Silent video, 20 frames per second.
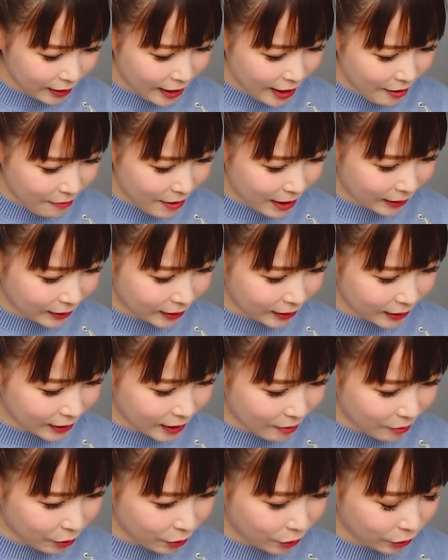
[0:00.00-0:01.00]
エヴァって
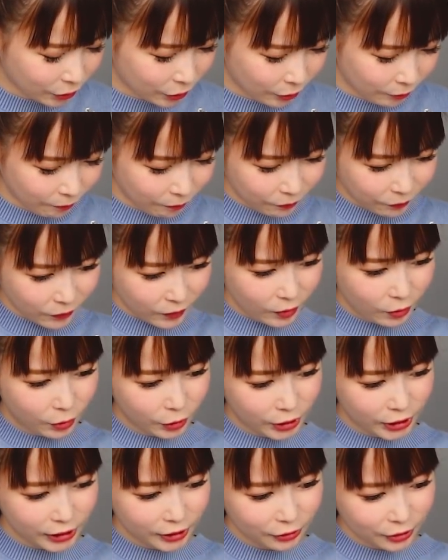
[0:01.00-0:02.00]
さ、もうこの
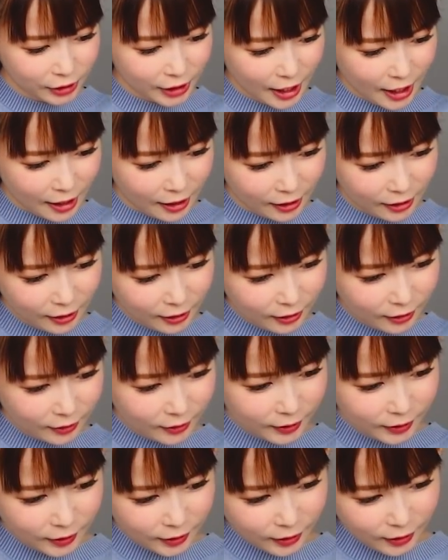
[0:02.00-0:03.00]
腰のさ
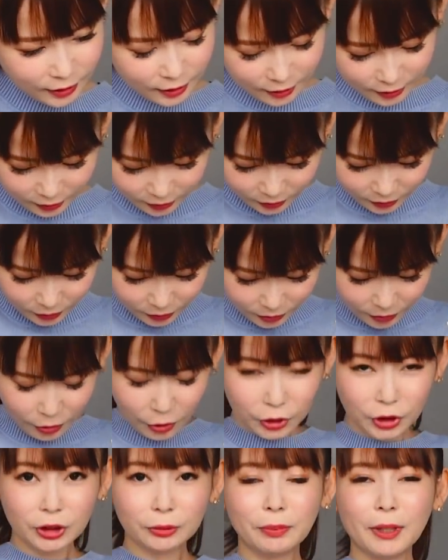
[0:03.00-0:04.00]

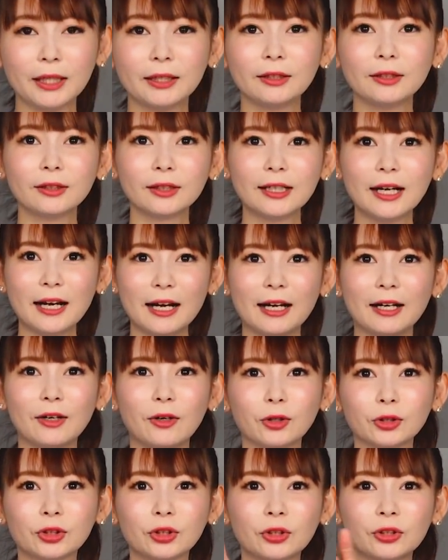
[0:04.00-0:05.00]
骨盤が
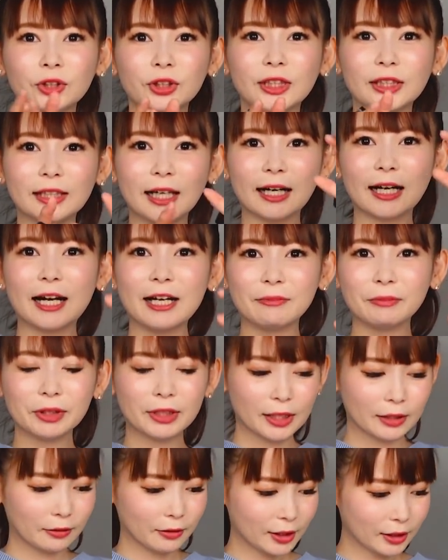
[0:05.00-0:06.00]
細くて長いみ
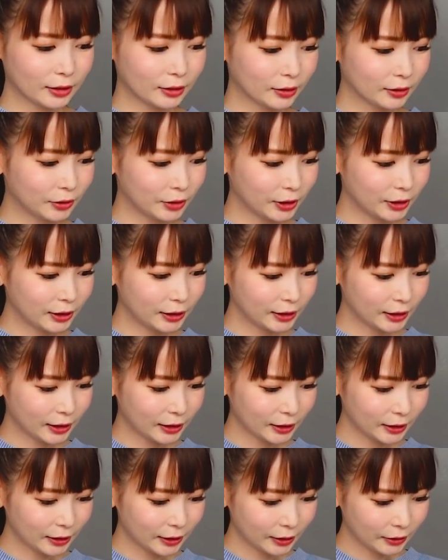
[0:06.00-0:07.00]
たいなのがすごい好きな
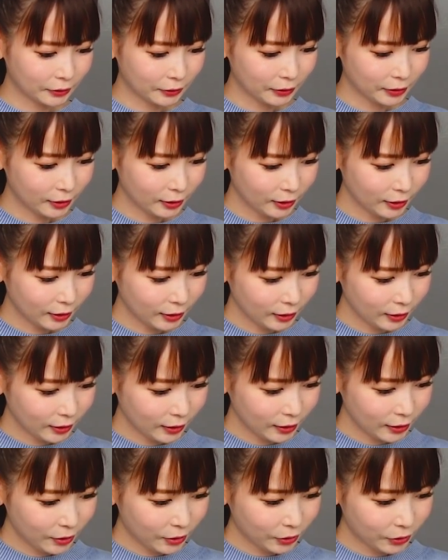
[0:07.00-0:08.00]
んですけど、
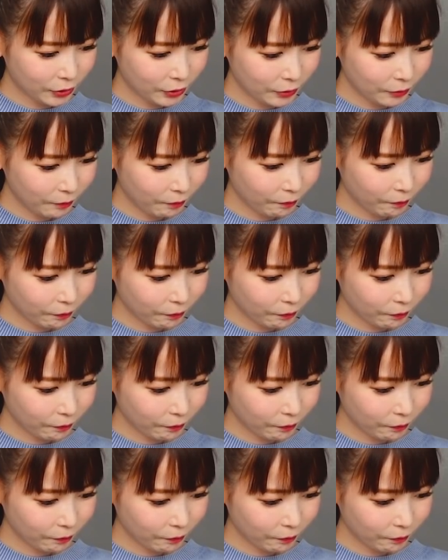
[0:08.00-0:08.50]
この